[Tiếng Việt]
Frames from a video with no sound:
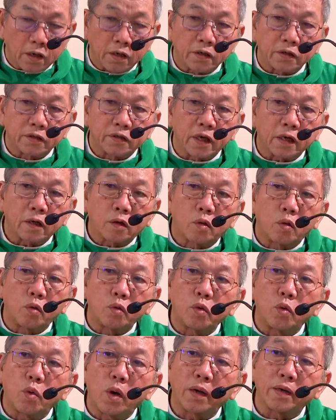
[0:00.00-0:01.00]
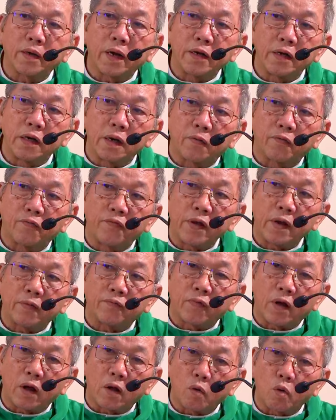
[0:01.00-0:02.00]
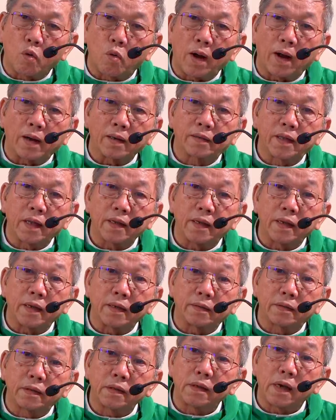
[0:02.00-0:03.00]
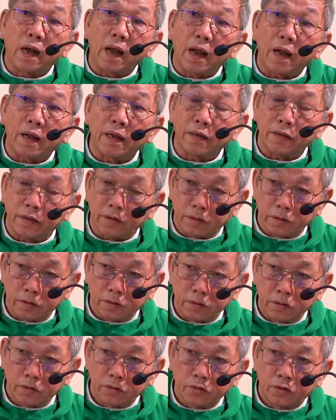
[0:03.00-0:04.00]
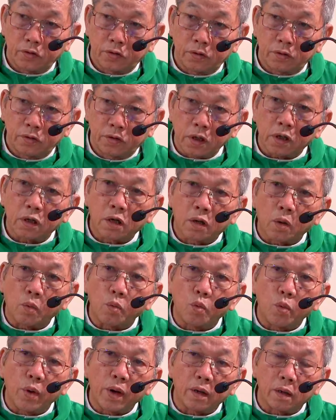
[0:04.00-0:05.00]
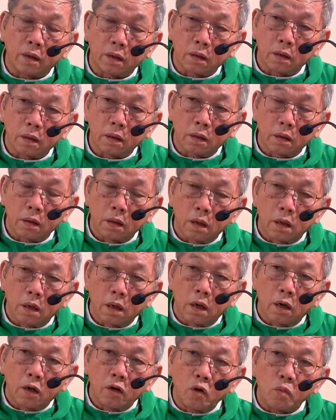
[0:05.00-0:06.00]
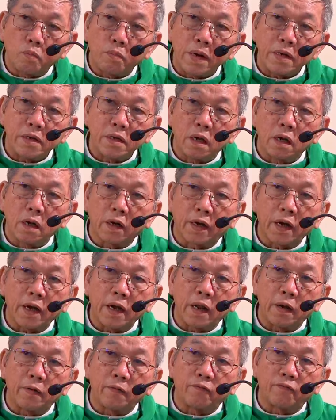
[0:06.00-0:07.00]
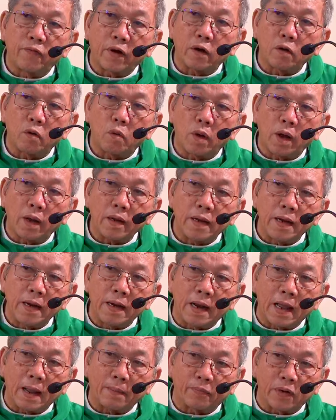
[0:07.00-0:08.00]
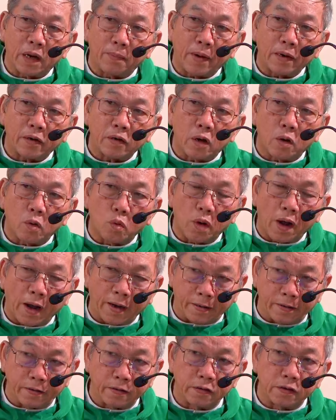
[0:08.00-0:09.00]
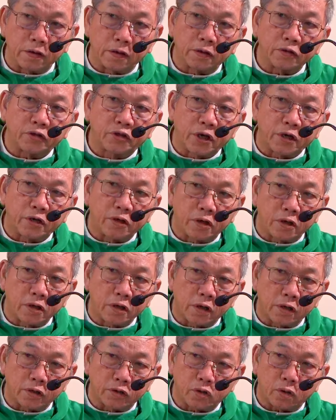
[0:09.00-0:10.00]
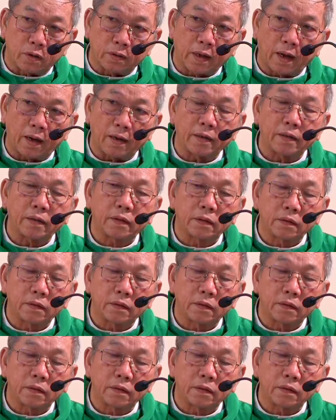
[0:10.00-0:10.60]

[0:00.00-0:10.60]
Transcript: Sách Khôn Ngoan này được viết vào khoảng thế kỷ thứ 2 trước công nguyên. Lúc bây giờ cái nền văn hóa Hy Lạp đã bắt đầu ảnh hưởng trên những người Do Thái.